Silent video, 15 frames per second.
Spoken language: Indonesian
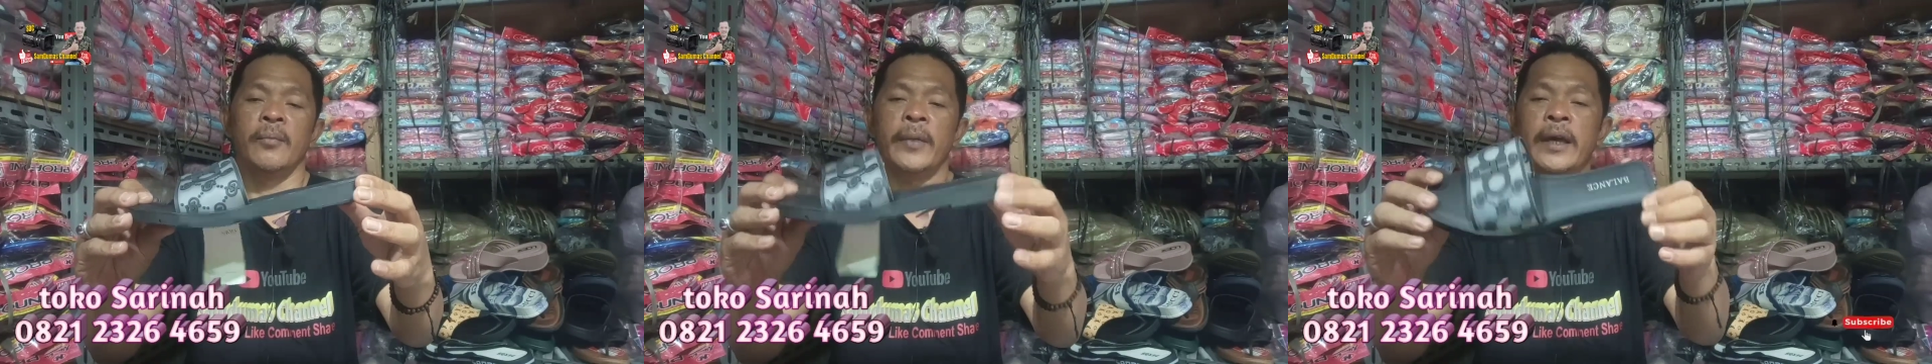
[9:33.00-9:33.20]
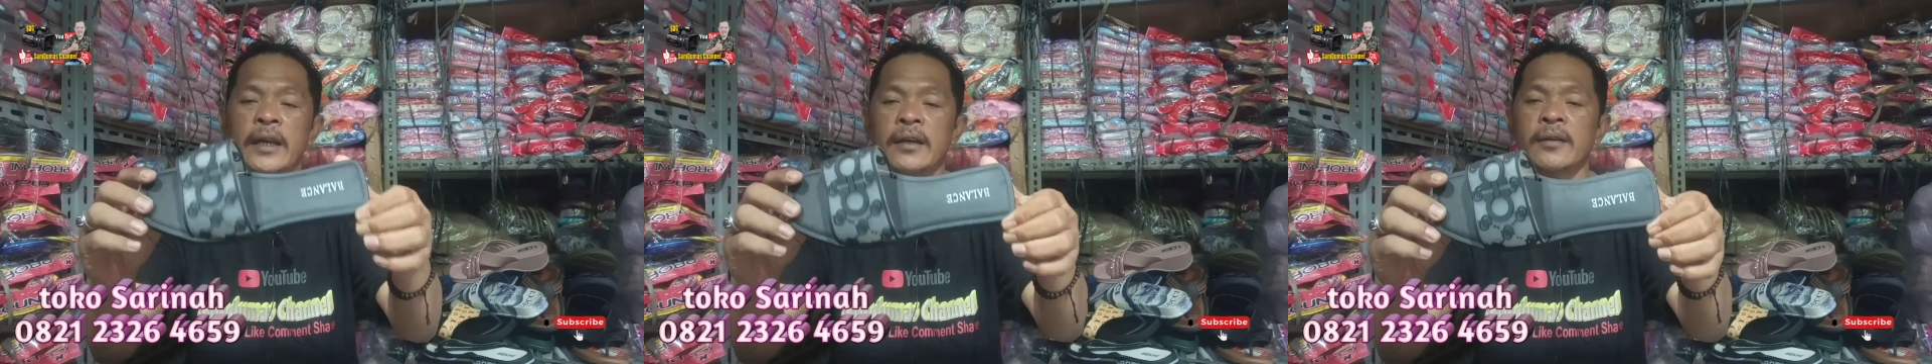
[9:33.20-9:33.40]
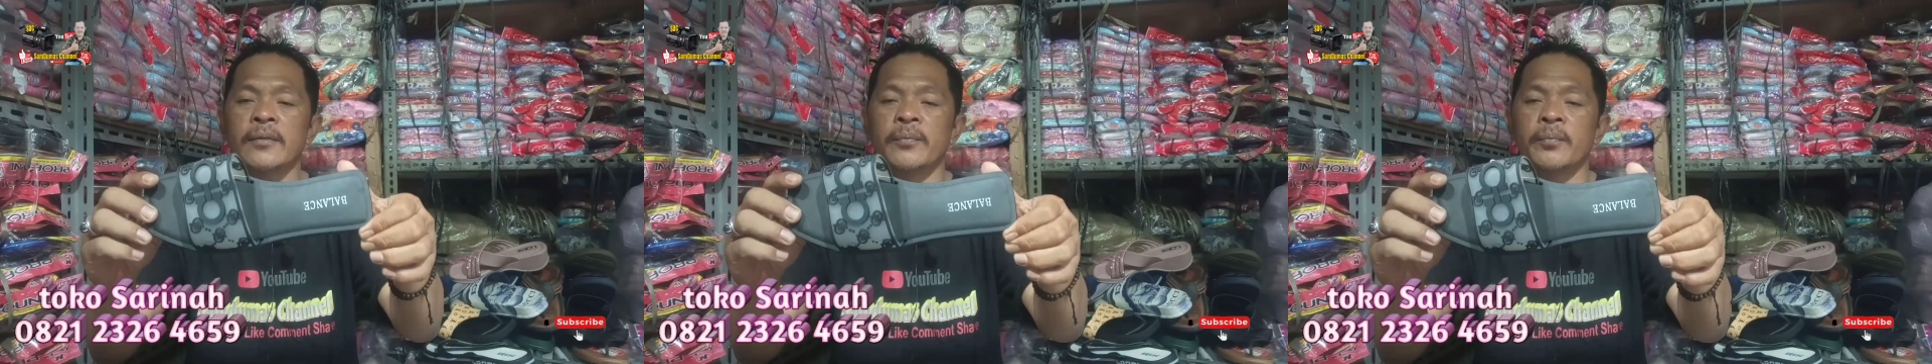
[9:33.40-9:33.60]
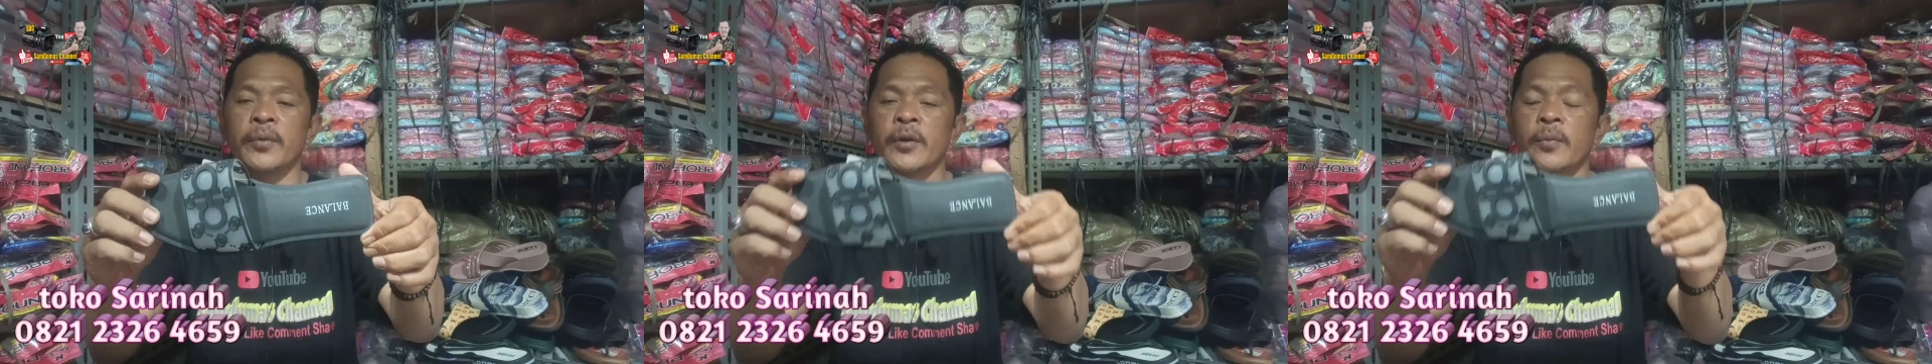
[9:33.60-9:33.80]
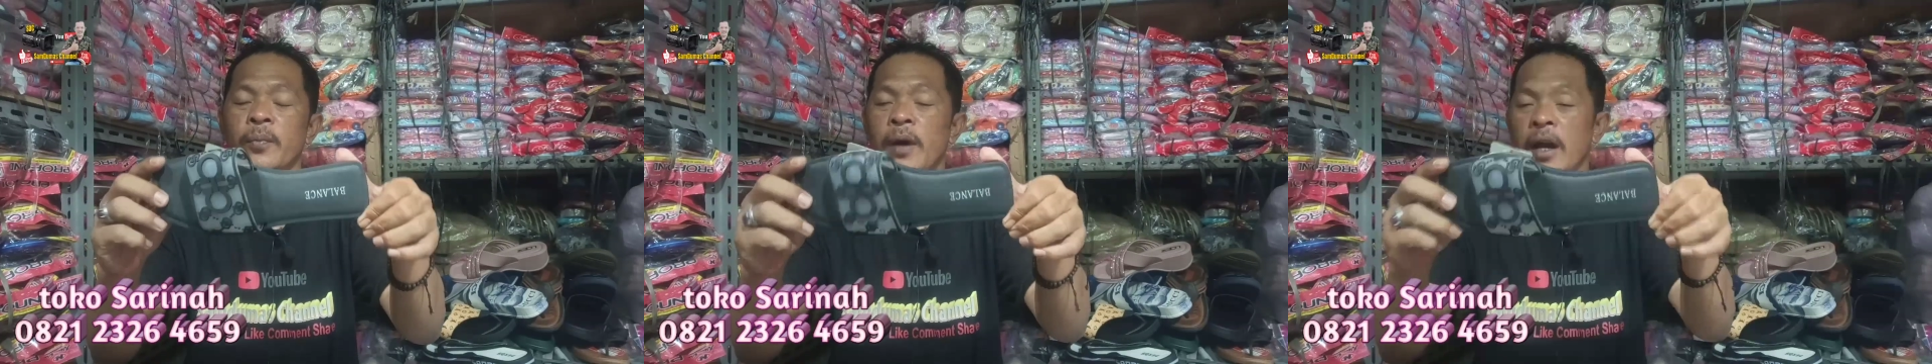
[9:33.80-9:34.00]
merek
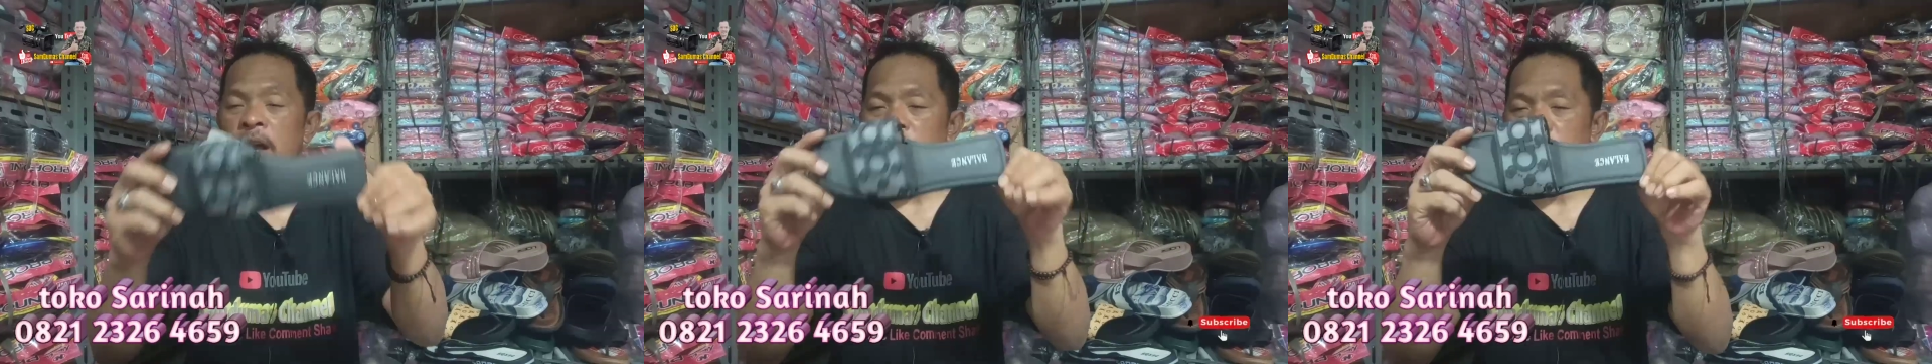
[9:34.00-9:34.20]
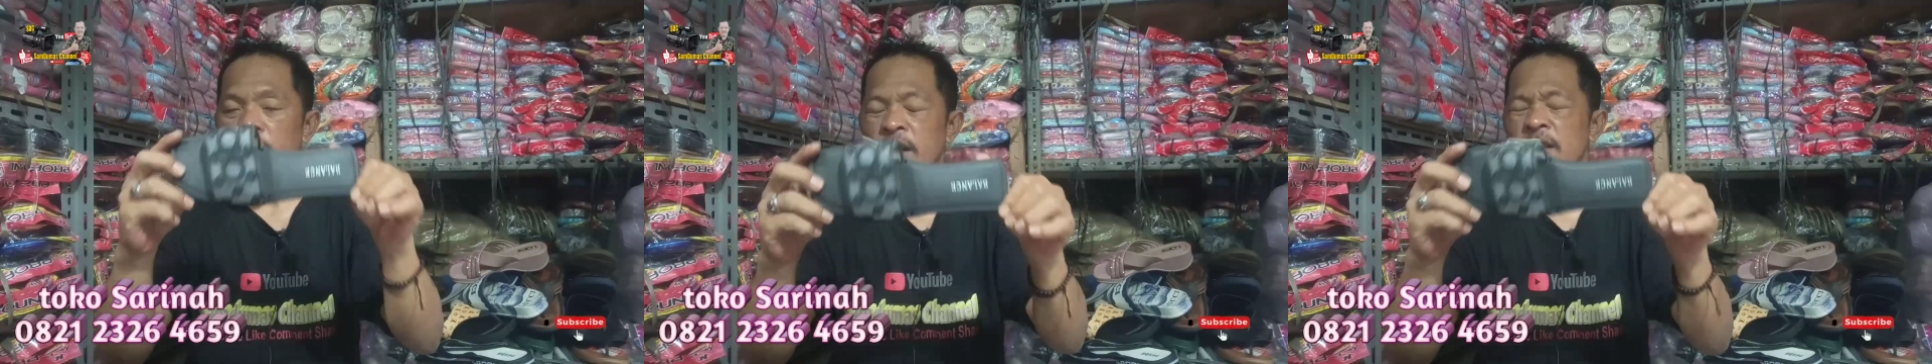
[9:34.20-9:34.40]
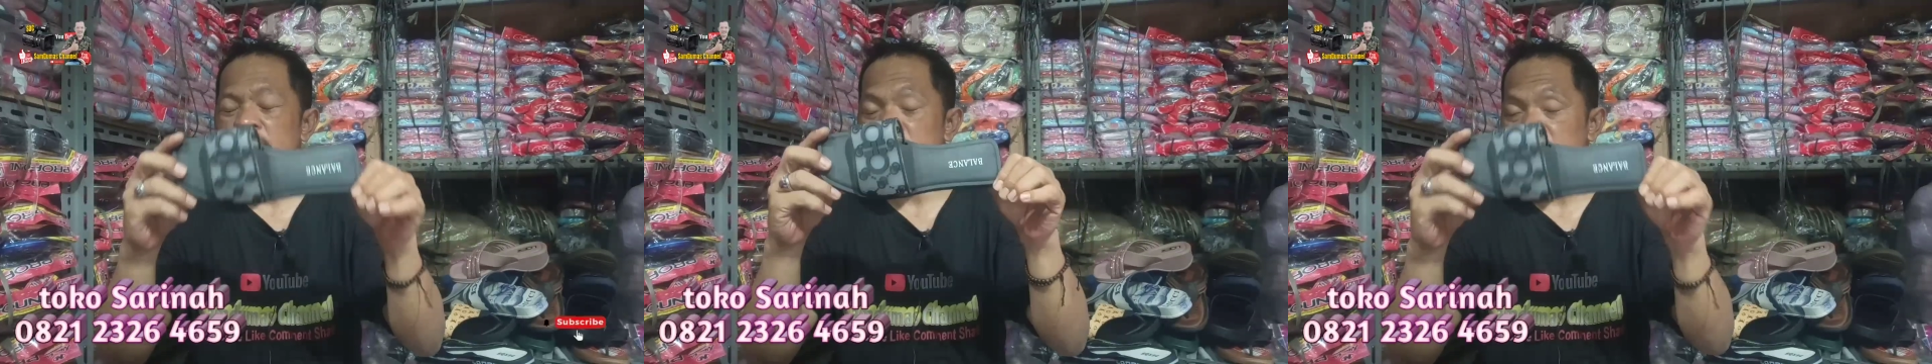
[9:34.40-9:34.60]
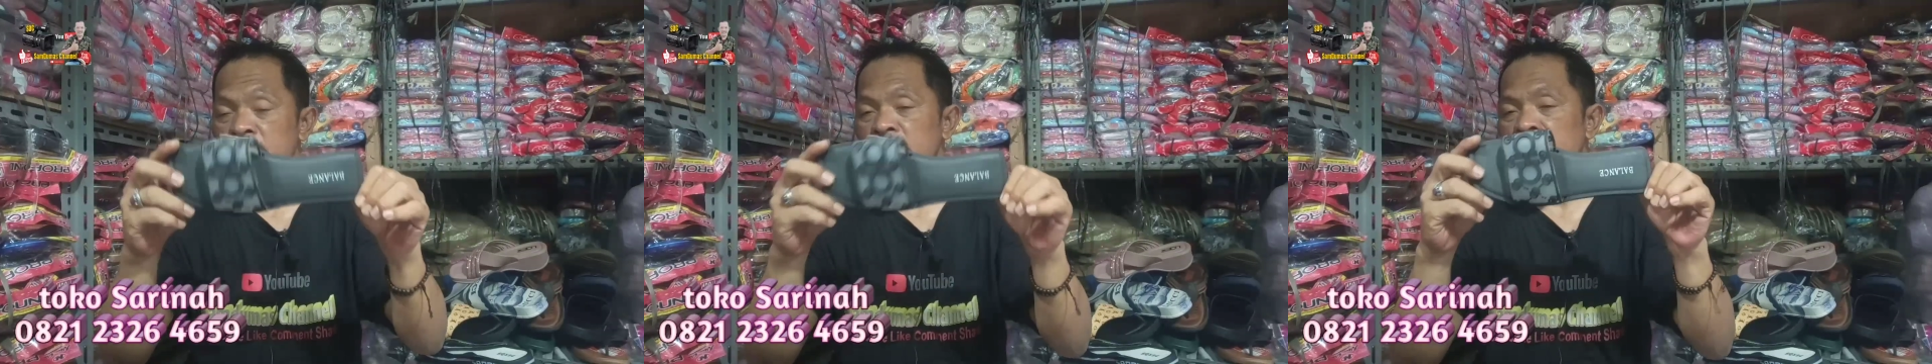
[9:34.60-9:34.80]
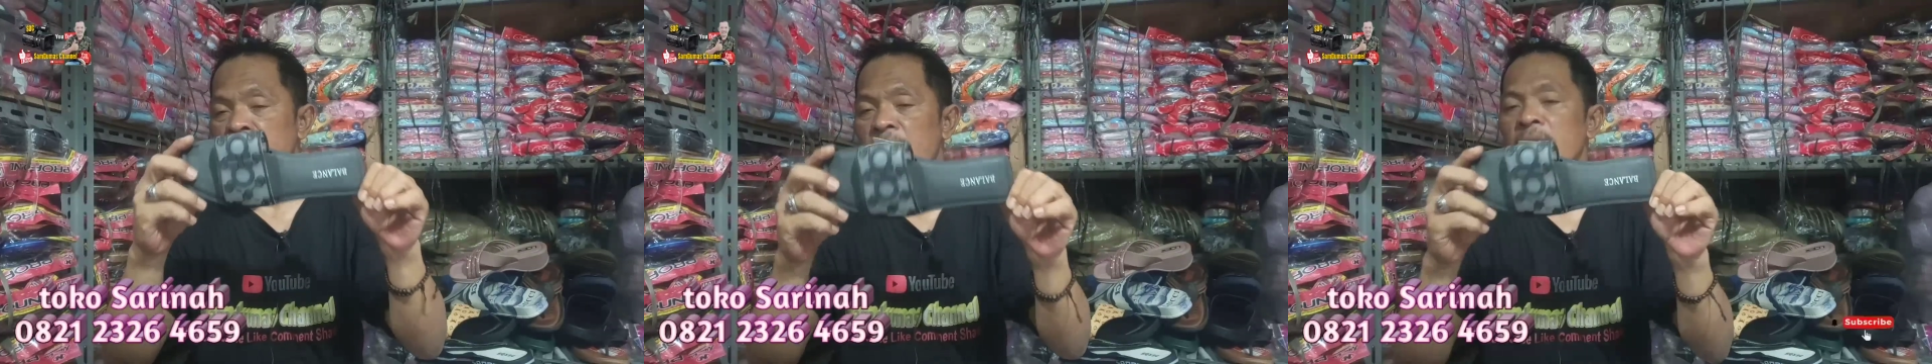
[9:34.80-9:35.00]
berbagai merek di
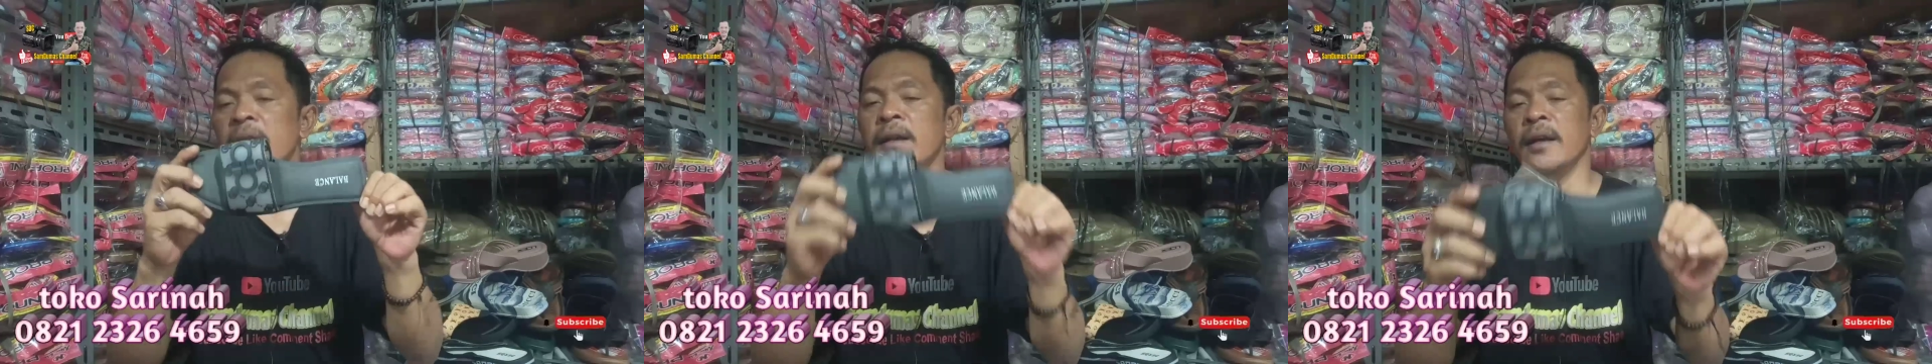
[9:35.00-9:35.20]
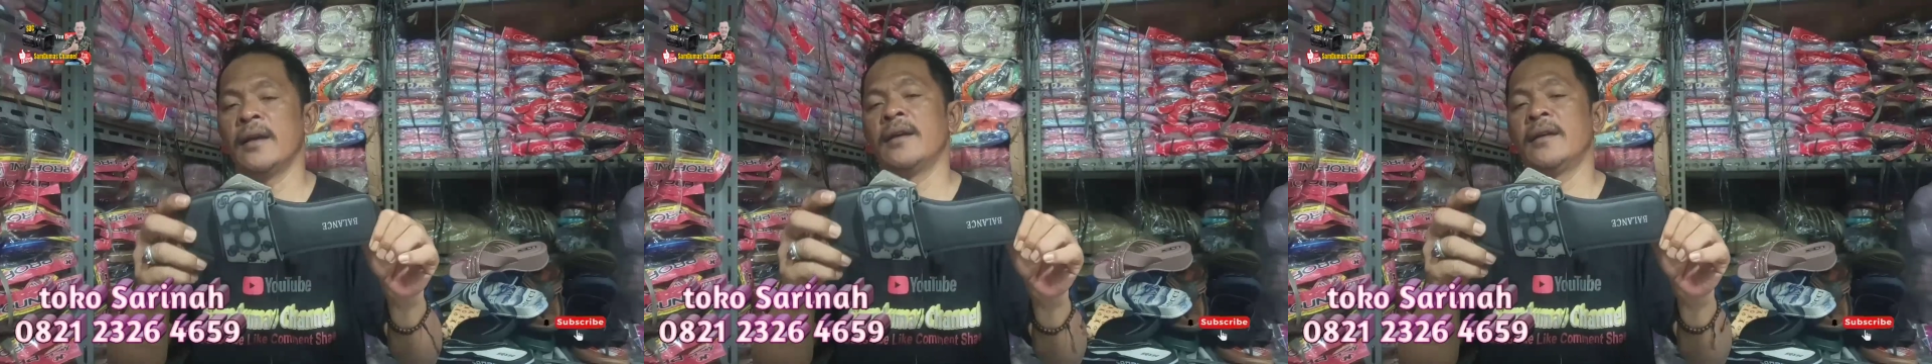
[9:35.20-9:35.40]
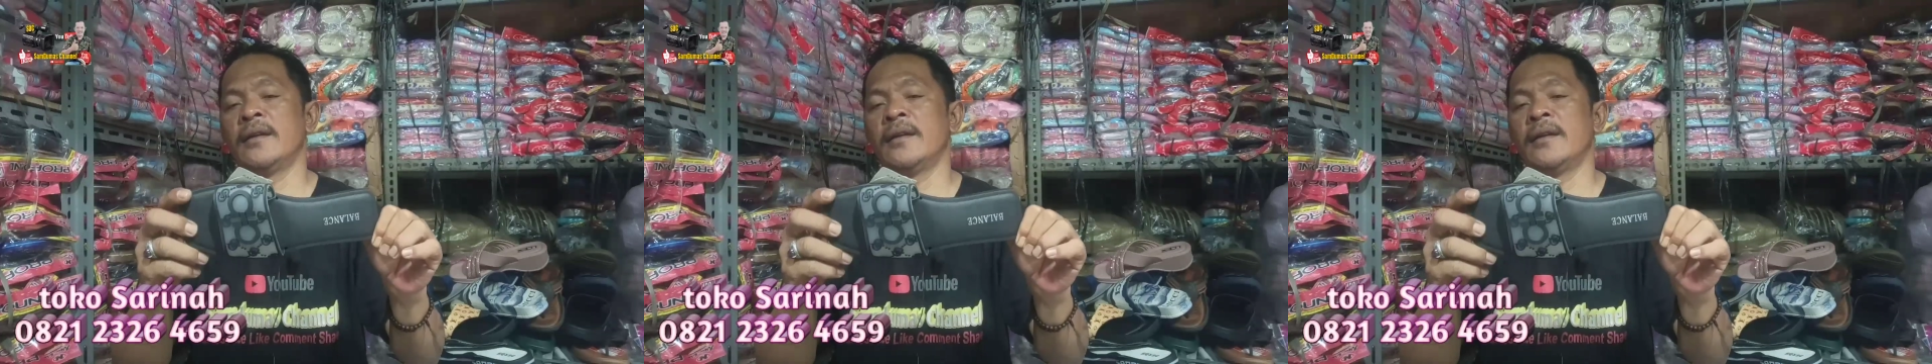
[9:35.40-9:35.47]
sini ada